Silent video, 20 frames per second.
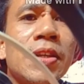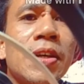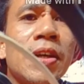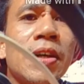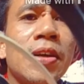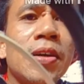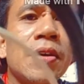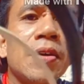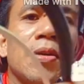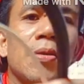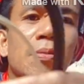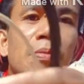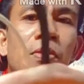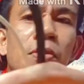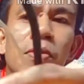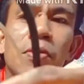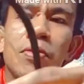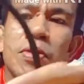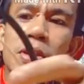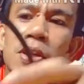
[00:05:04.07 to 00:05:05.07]
siya
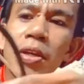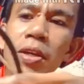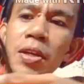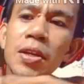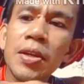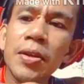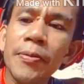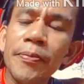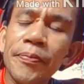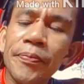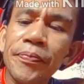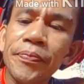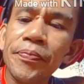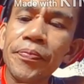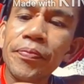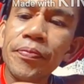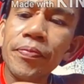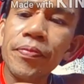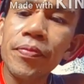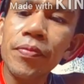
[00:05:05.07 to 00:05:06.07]
mo ni
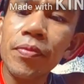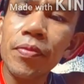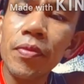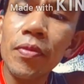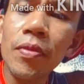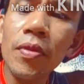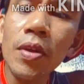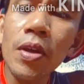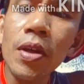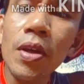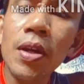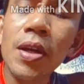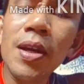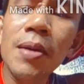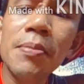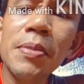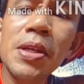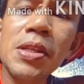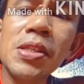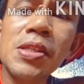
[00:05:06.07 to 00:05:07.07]

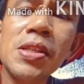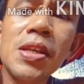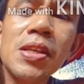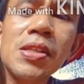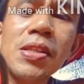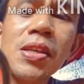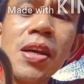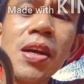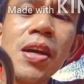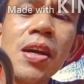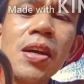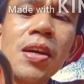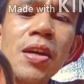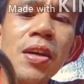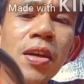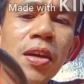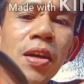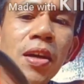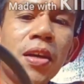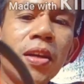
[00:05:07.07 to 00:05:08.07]
gamit siya sa
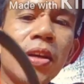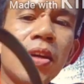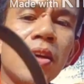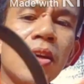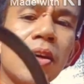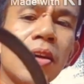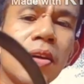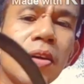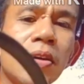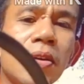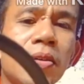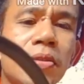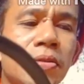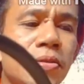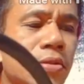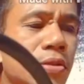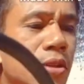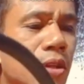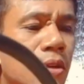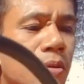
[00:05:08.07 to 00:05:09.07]

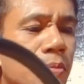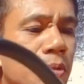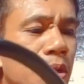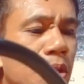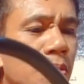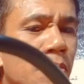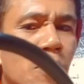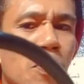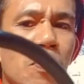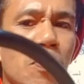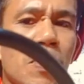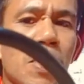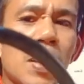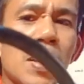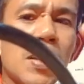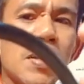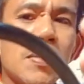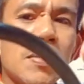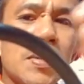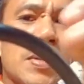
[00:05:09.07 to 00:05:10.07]
kanang silbi mo
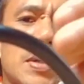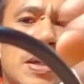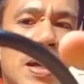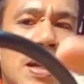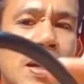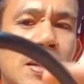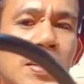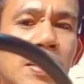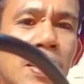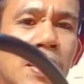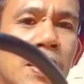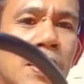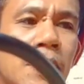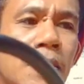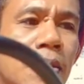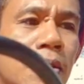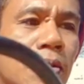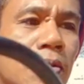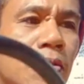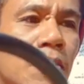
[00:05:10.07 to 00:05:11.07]
bak
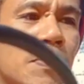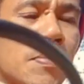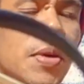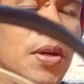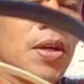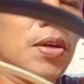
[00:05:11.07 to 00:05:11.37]
natay kon